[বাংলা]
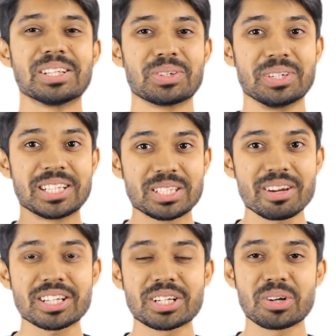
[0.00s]
তো
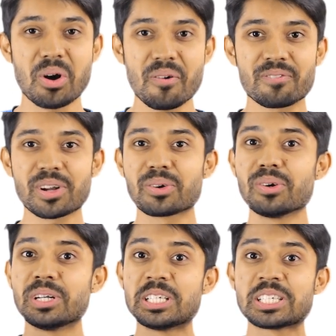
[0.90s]
ডিস্ট্রাকশন অফ রাখো
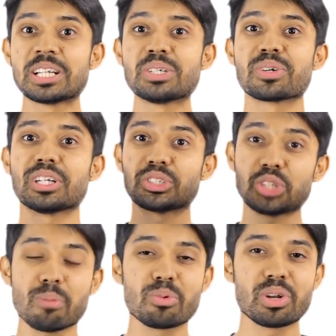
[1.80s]
ডিজিটাল যুগের
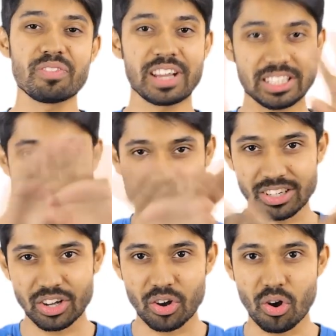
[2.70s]
সব নোটিফিকেশন
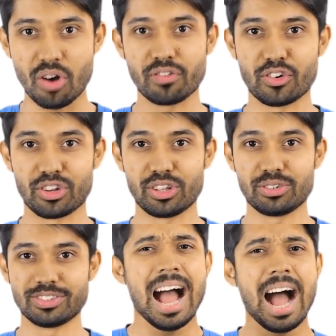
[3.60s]
অফ করে দাও
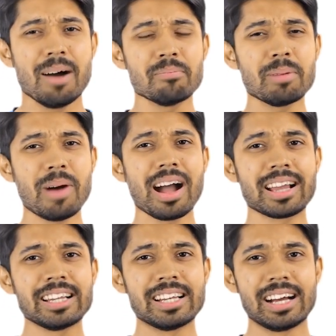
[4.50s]
আমরা
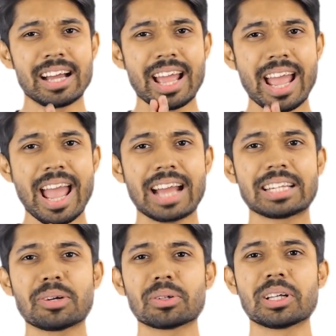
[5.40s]
বাঙালিরা
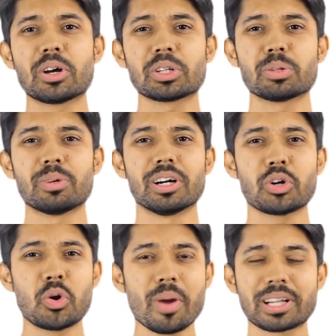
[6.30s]
একটা কথা হয়তো বা
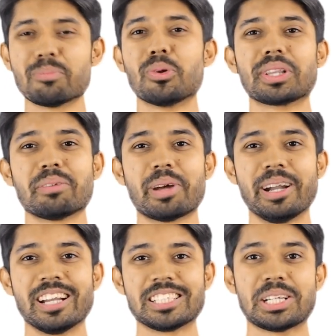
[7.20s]
খুব একটা বলতে পারি
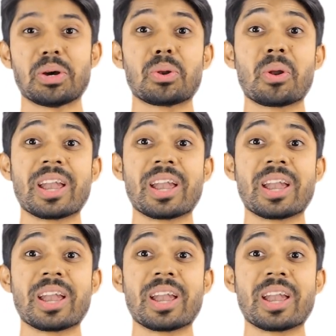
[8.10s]
না সেটা হলো